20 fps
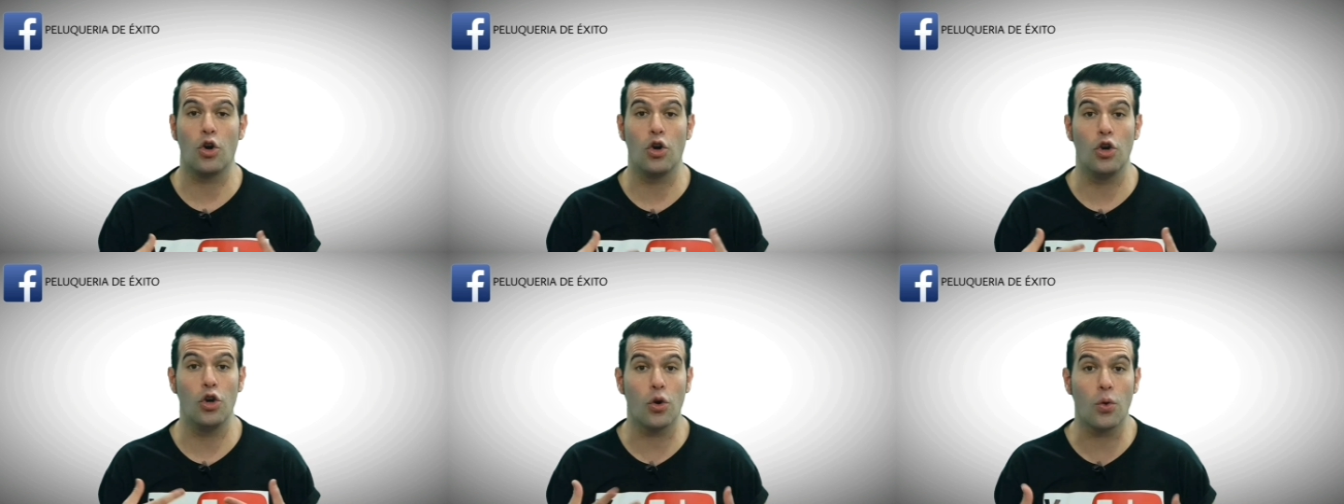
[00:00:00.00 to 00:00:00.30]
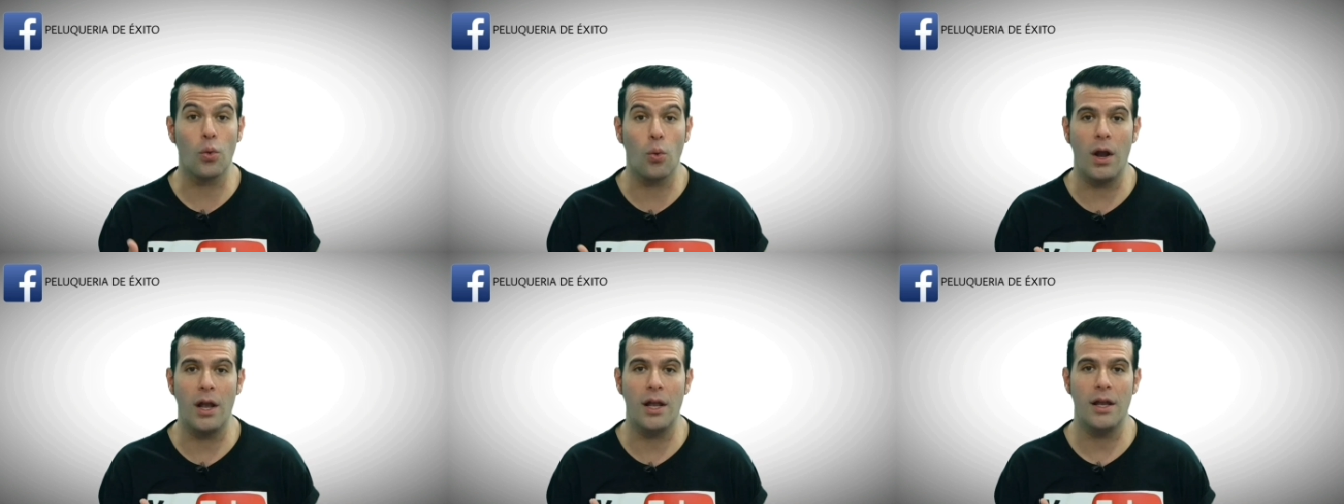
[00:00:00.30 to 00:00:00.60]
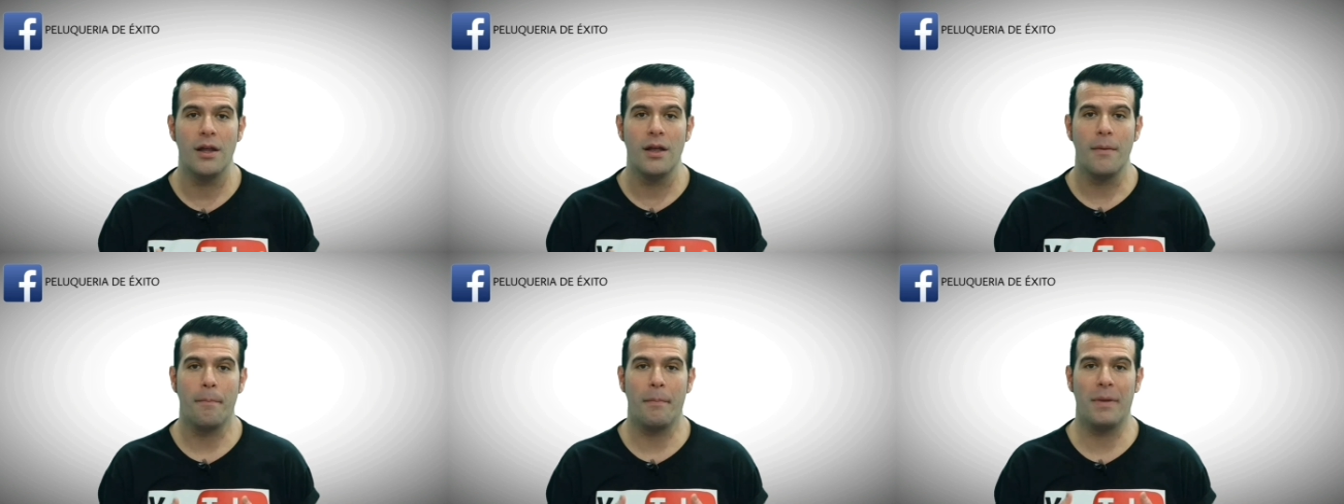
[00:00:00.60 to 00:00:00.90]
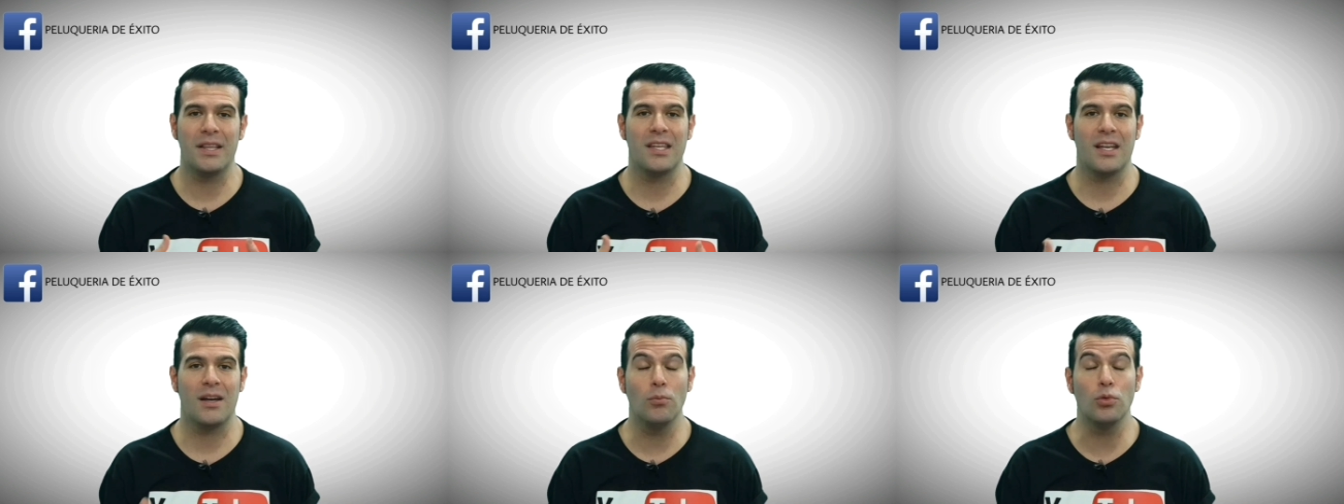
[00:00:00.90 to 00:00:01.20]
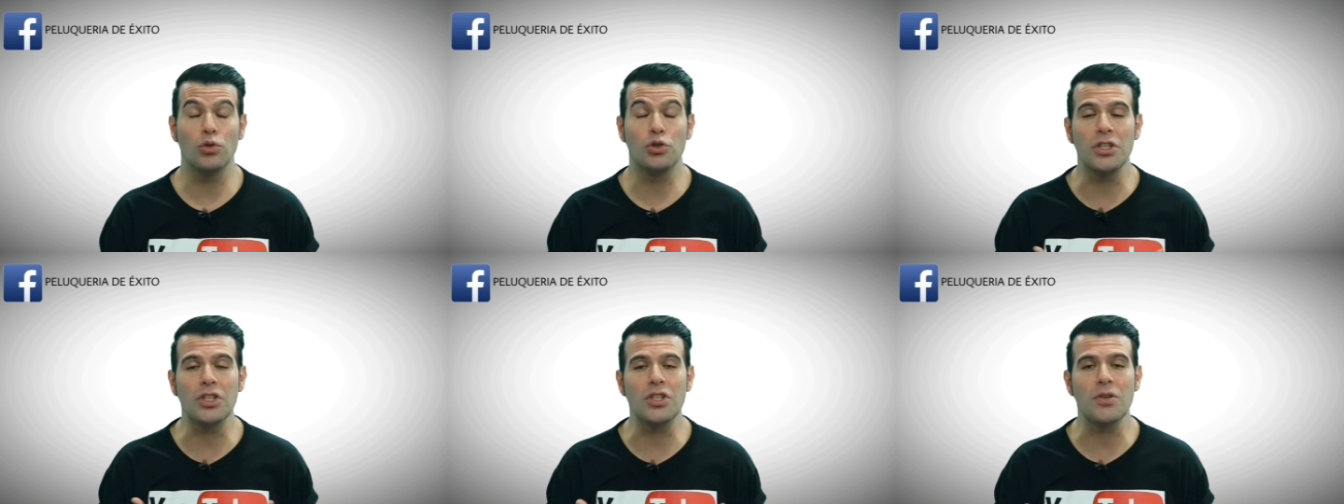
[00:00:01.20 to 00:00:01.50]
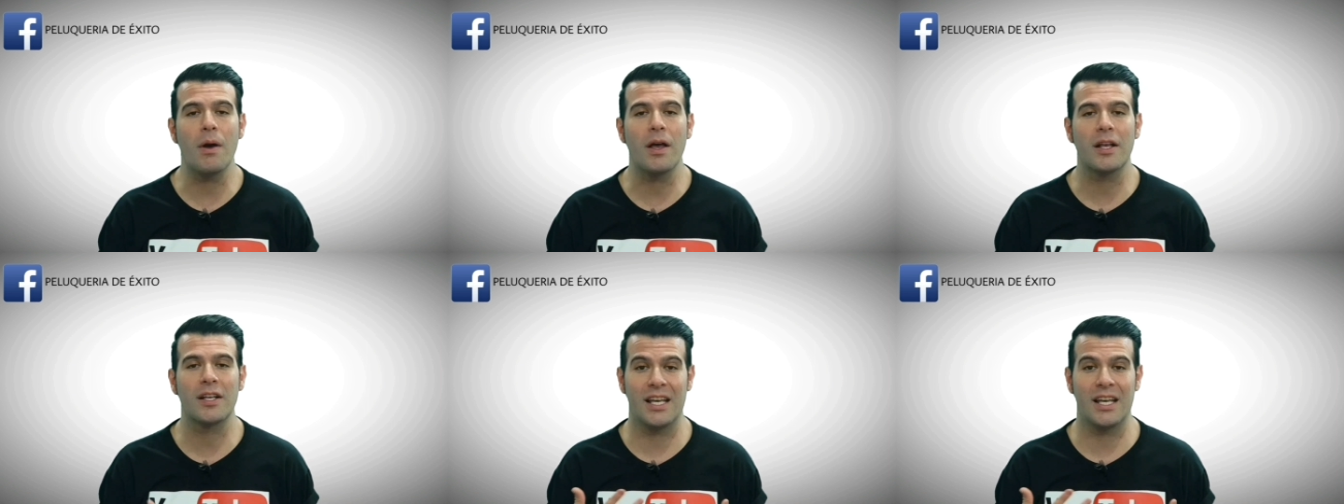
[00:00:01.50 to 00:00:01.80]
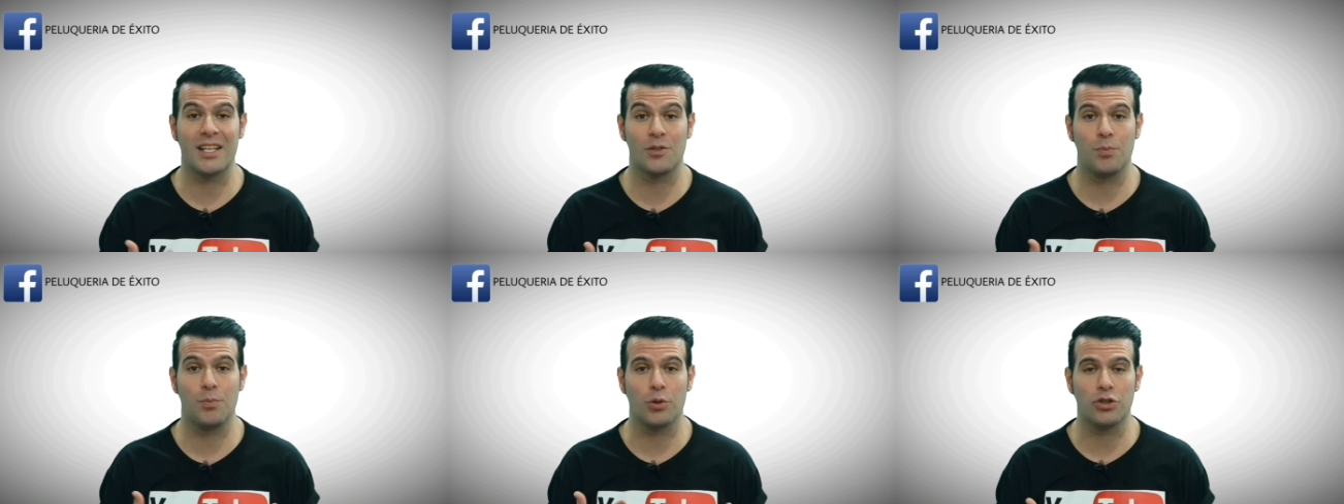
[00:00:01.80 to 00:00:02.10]
con lo cual va a tener muchísima
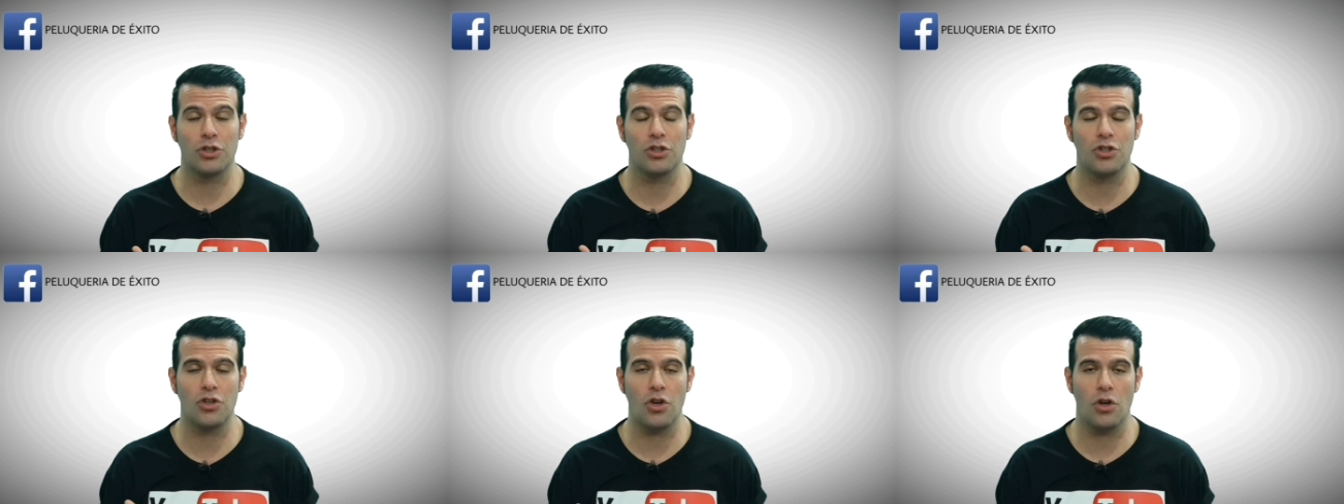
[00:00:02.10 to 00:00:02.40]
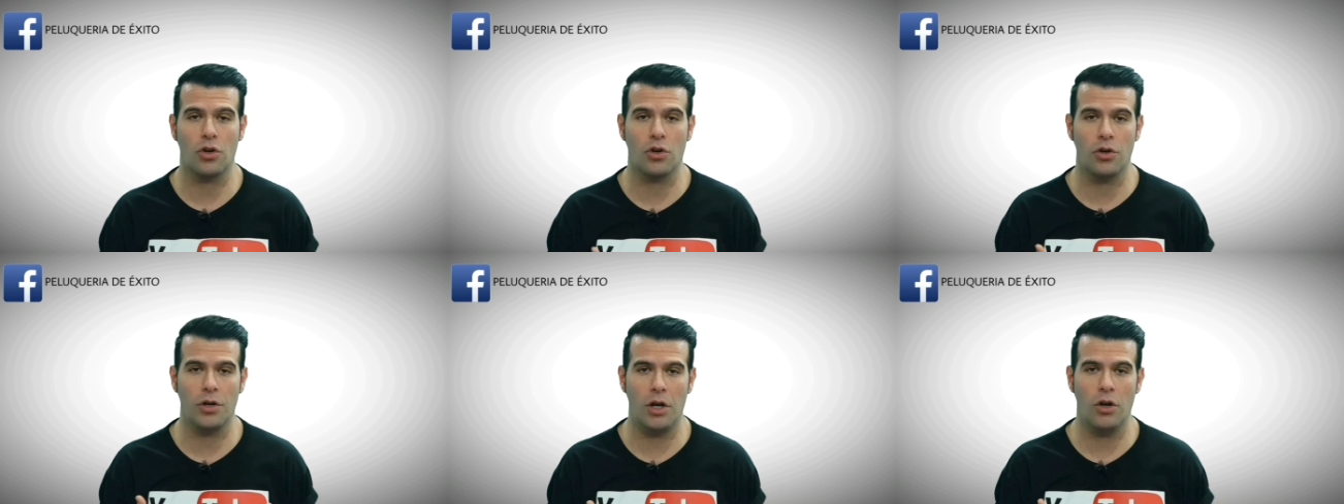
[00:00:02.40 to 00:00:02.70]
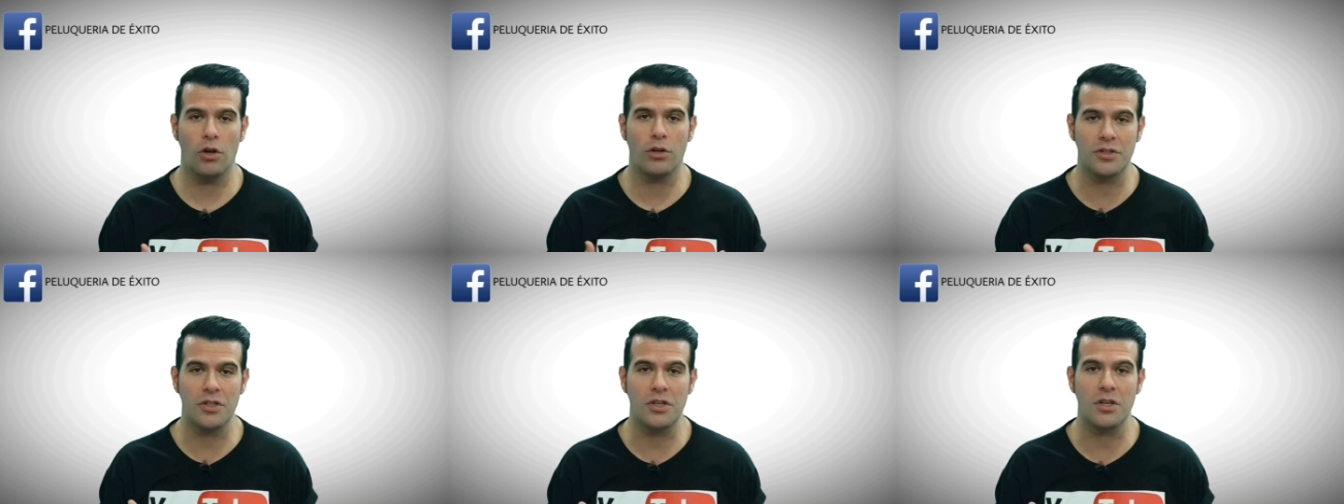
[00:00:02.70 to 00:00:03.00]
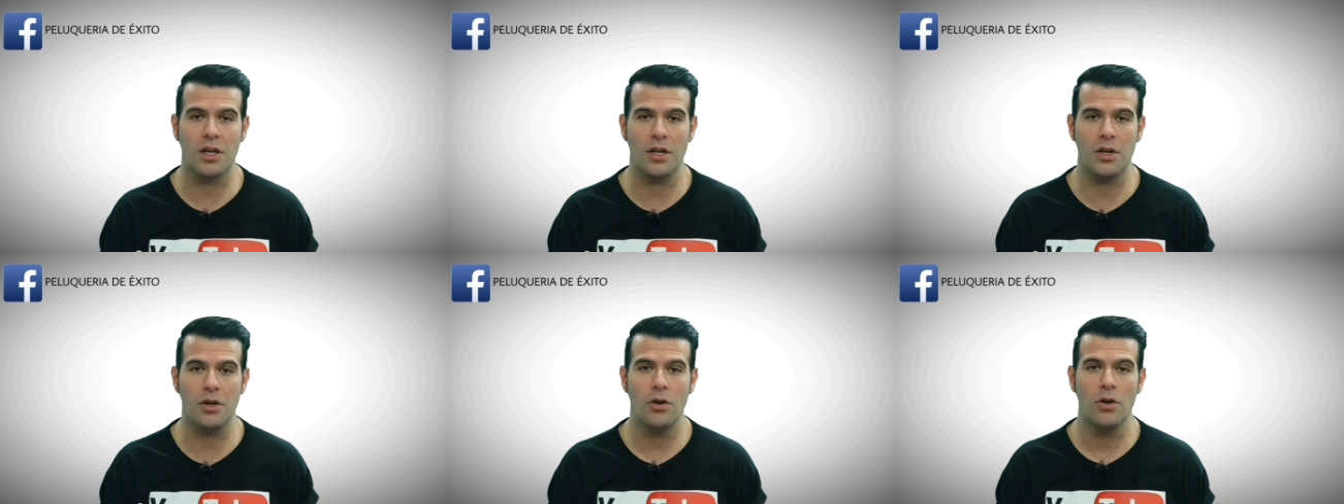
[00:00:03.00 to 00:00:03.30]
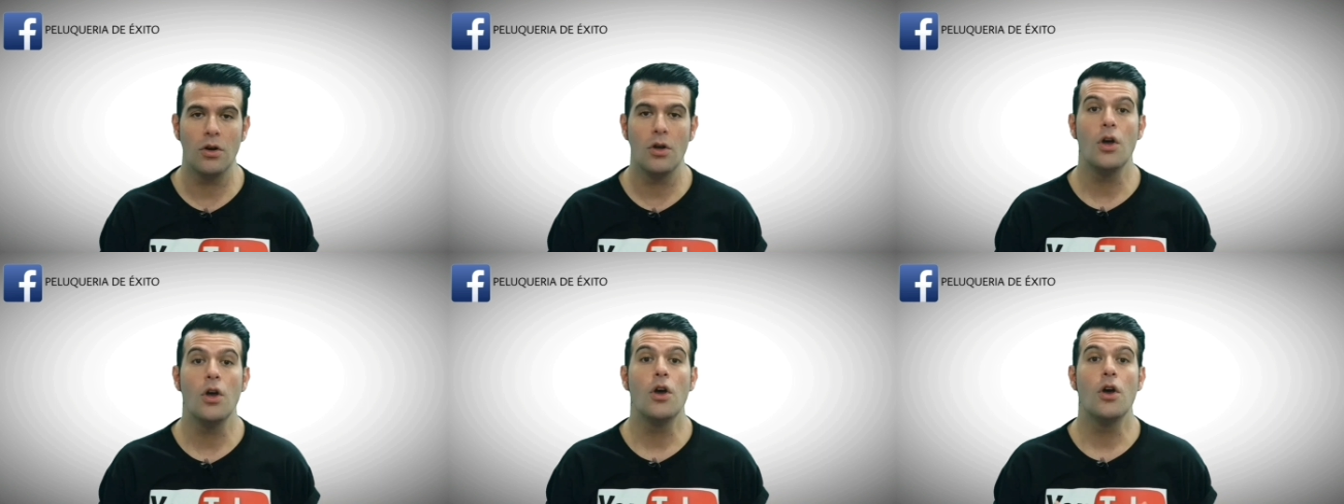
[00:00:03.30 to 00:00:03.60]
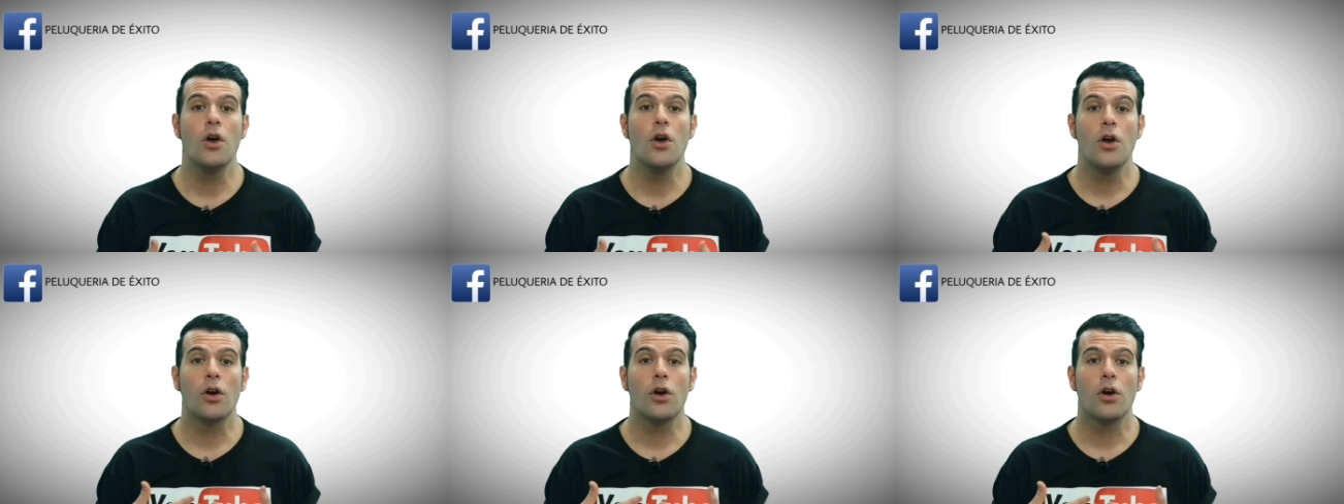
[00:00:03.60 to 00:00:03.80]
exposición con el oxígeno,